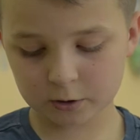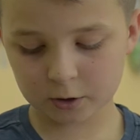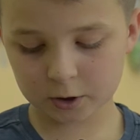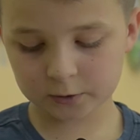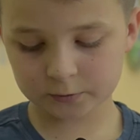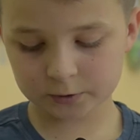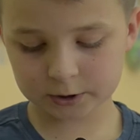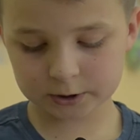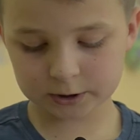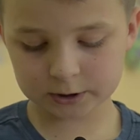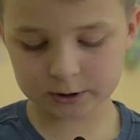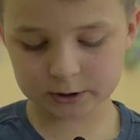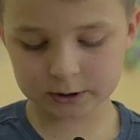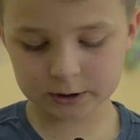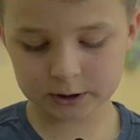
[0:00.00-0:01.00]
od
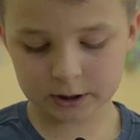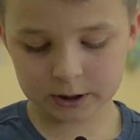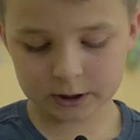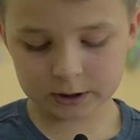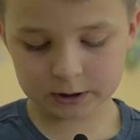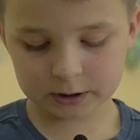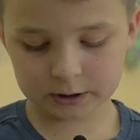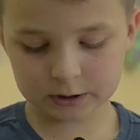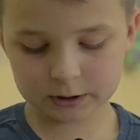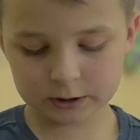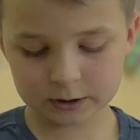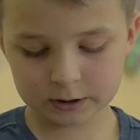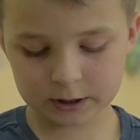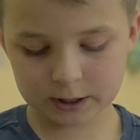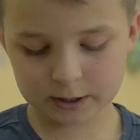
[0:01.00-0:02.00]
wszystkich i,
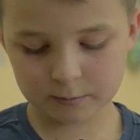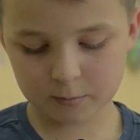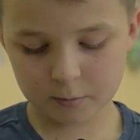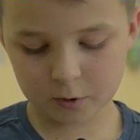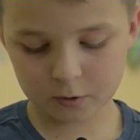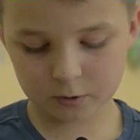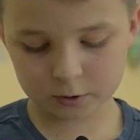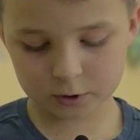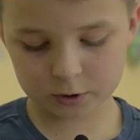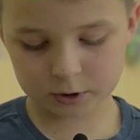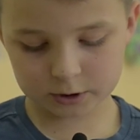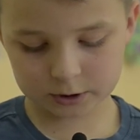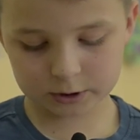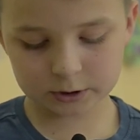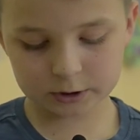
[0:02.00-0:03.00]
nie może,
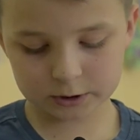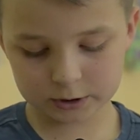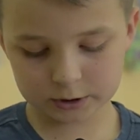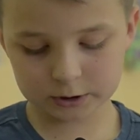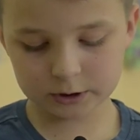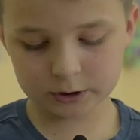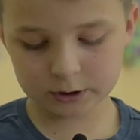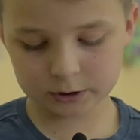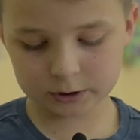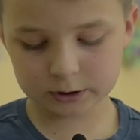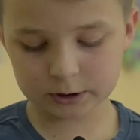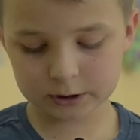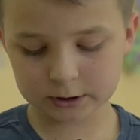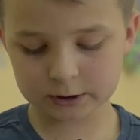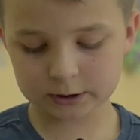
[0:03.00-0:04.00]
i
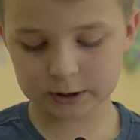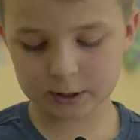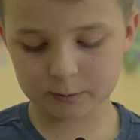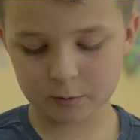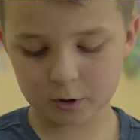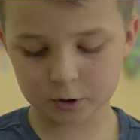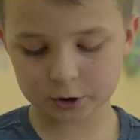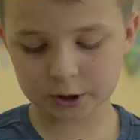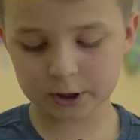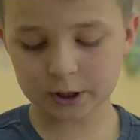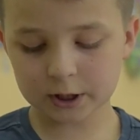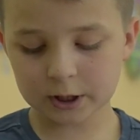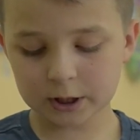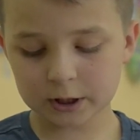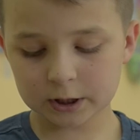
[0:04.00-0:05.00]
nikt nie może
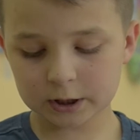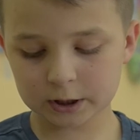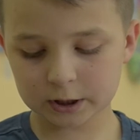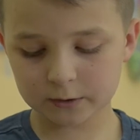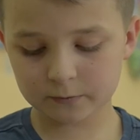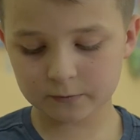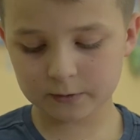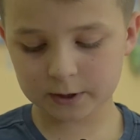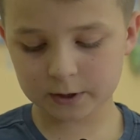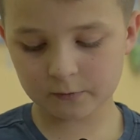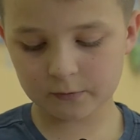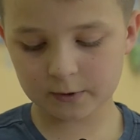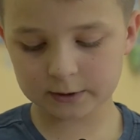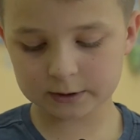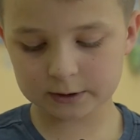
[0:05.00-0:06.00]
ich
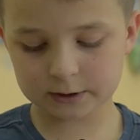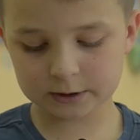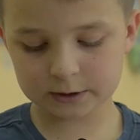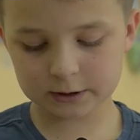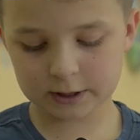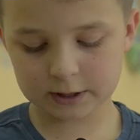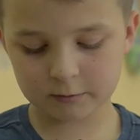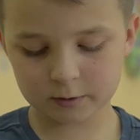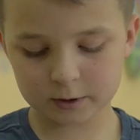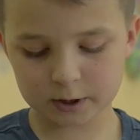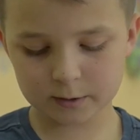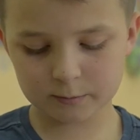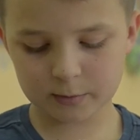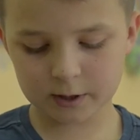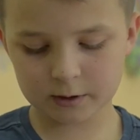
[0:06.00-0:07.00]
wyrwać z
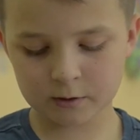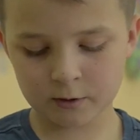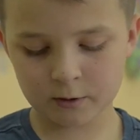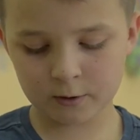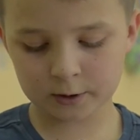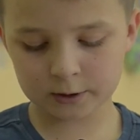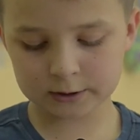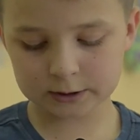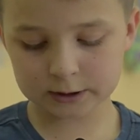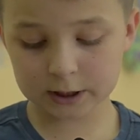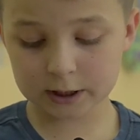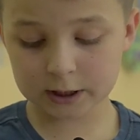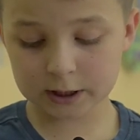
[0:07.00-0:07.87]
ręki mego ojca.